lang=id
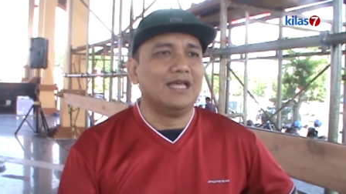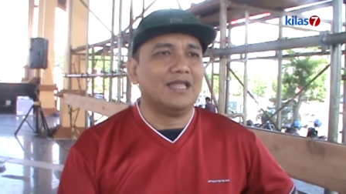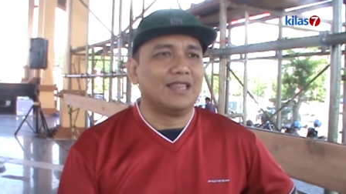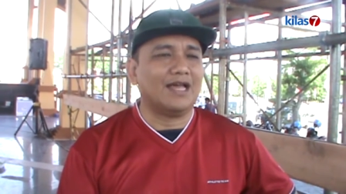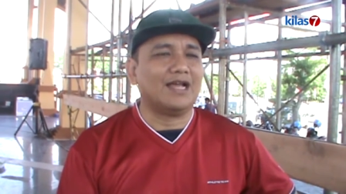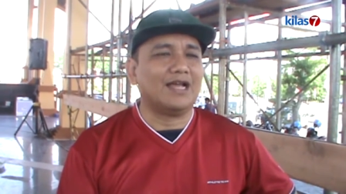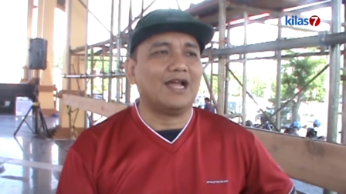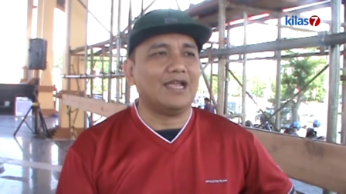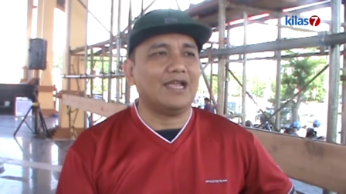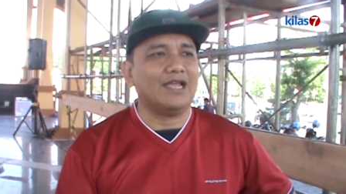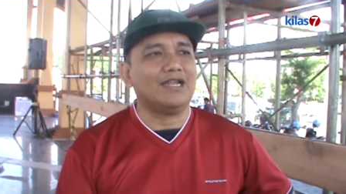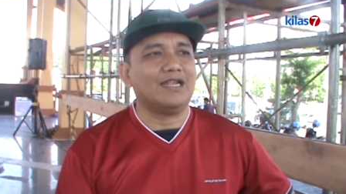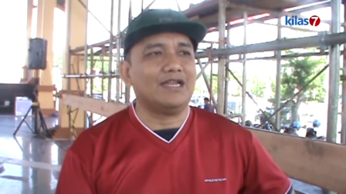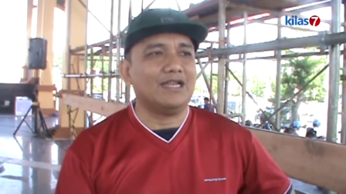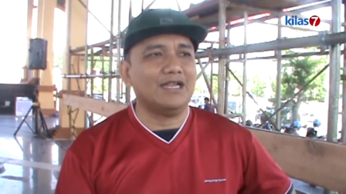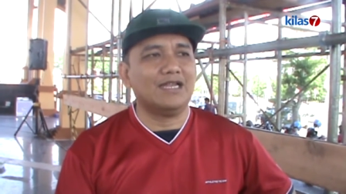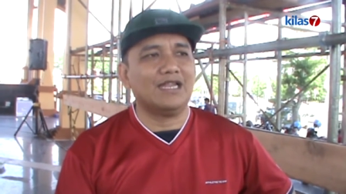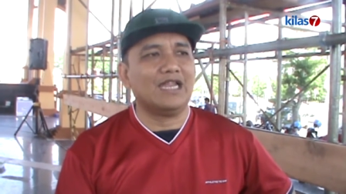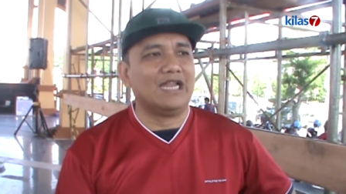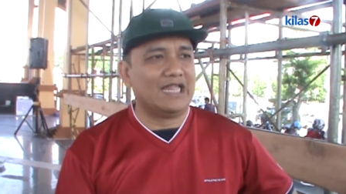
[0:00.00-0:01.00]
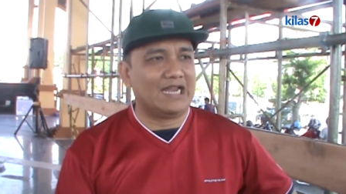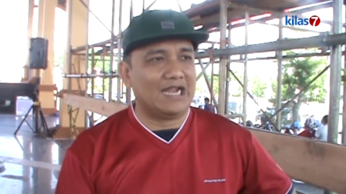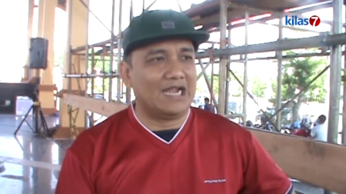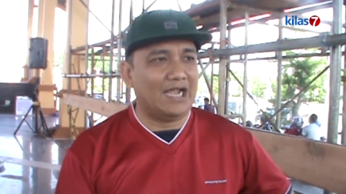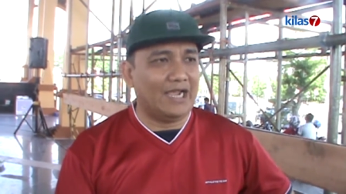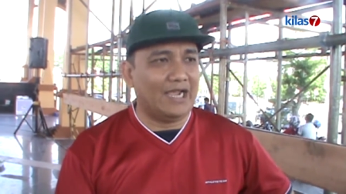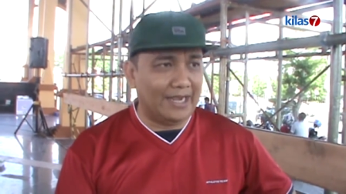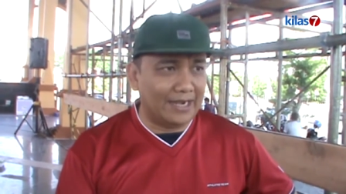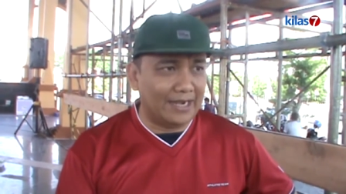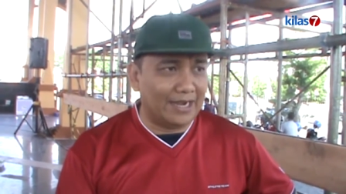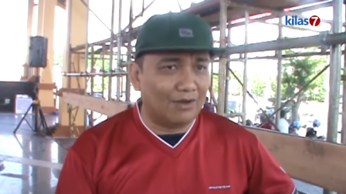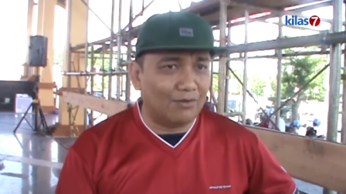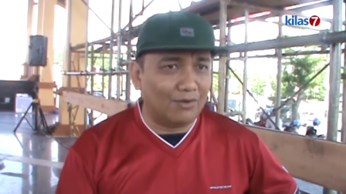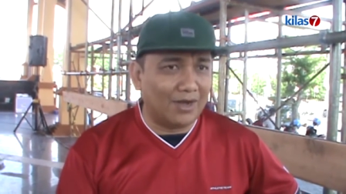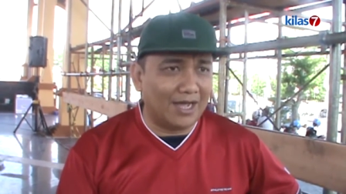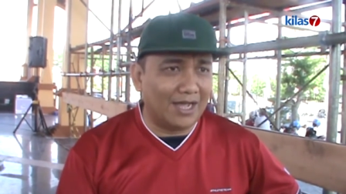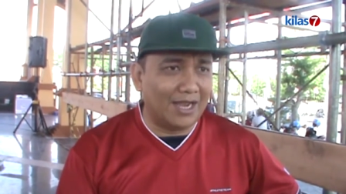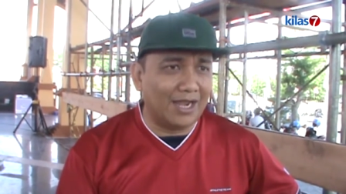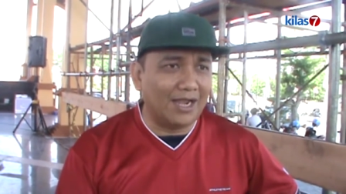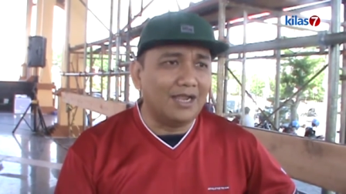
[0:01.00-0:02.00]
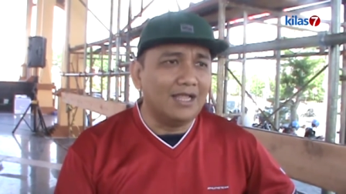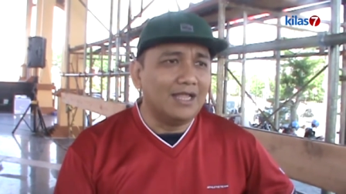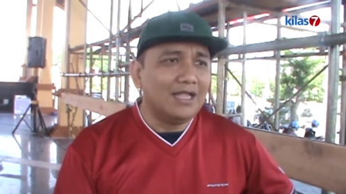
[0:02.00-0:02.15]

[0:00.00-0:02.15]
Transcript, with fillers: Rangkaian ini adalah rangkaian awal